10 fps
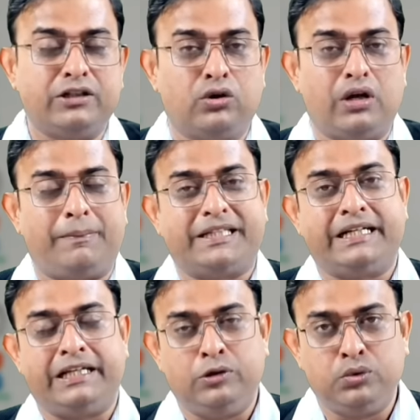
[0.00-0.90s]
সেটি হলো
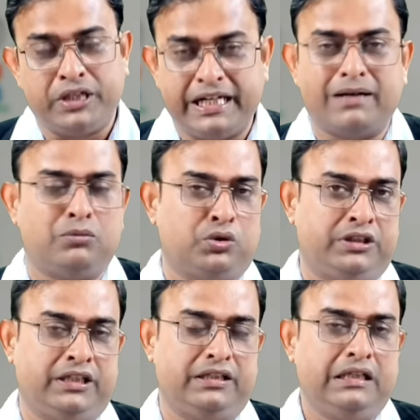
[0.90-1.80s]
আমাদের ইউরিনের
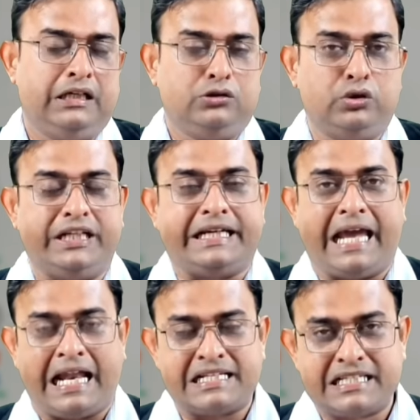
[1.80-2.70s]
মধ্যে যদি
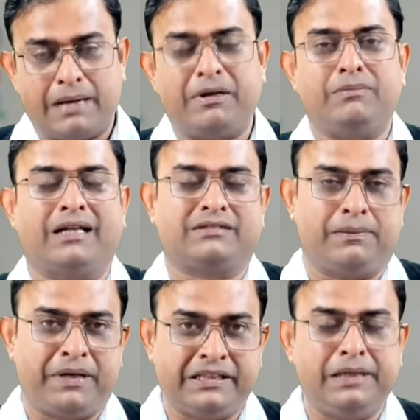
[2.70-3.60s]
ক্যালসিয়ামের
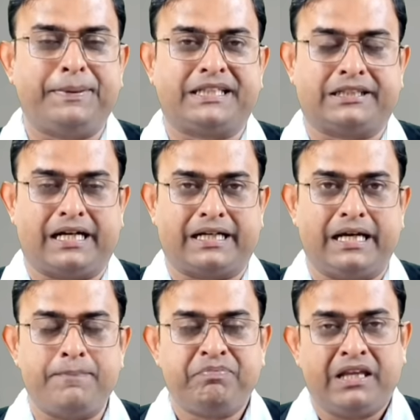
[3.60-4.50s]
মাত্রা বৃদ্ধি পেতে
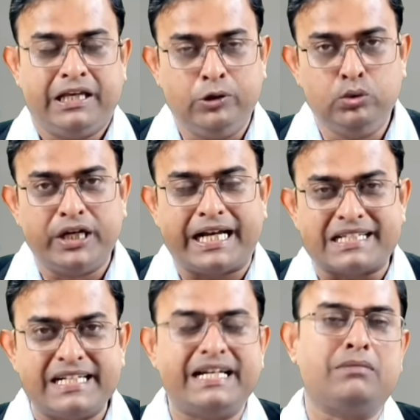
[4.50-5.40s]
থাকে ইউরিক
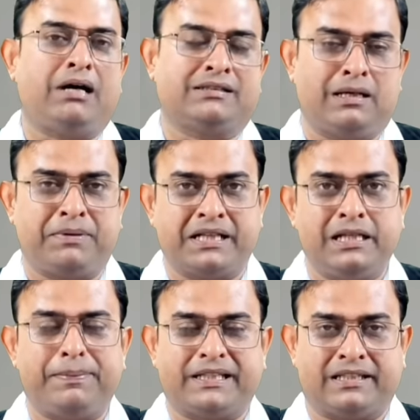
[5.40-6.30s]
অ্যাসিডের মাত্রা
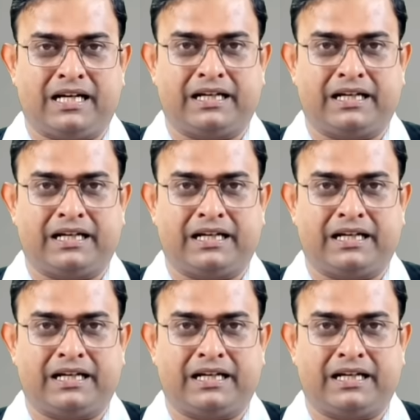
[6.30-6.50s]
বৃদ্ধি পেতে